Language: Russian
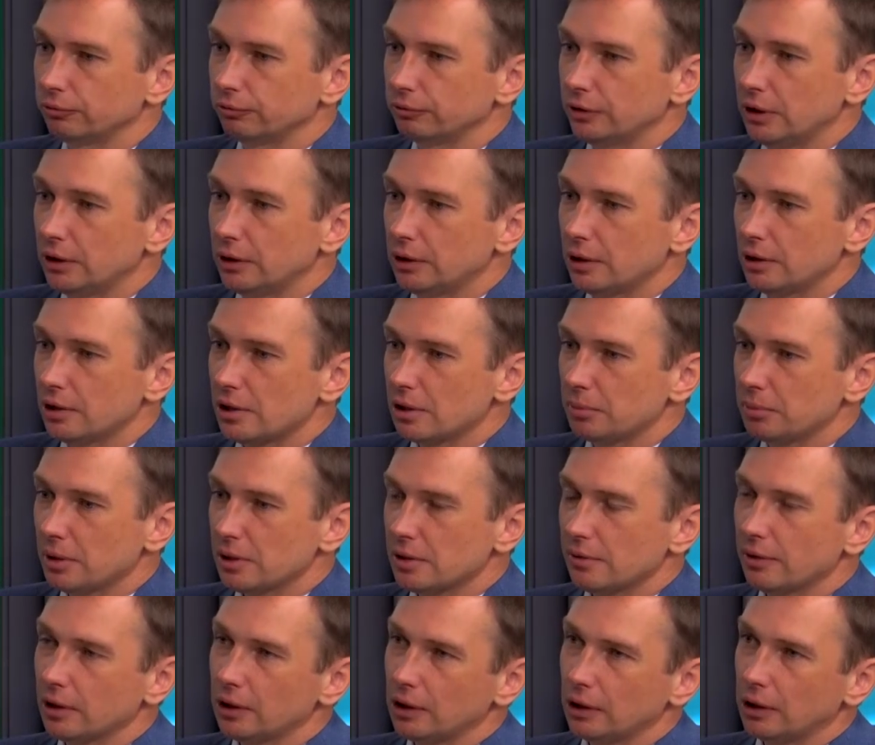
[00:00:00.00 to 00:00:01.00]
деятельность
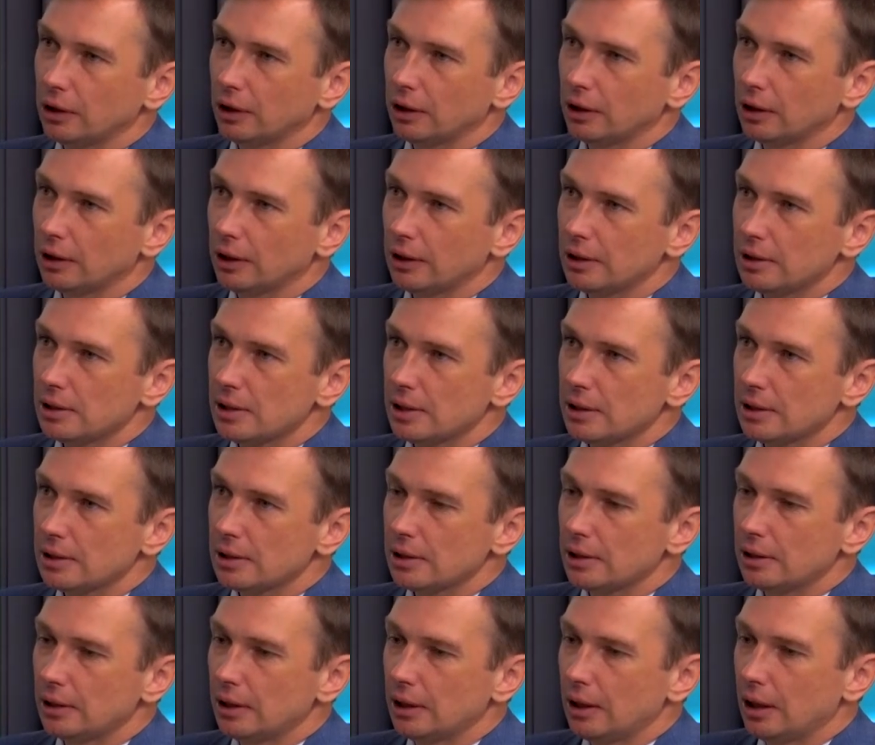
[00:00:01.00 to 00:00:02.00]
образовательных
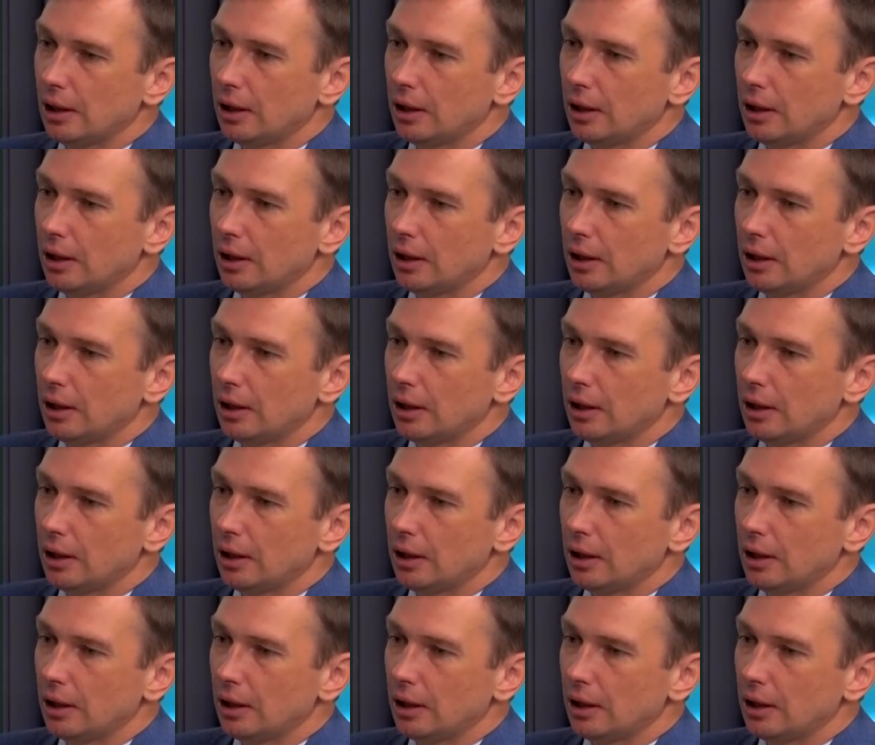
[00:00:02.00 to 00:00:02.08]
организаций.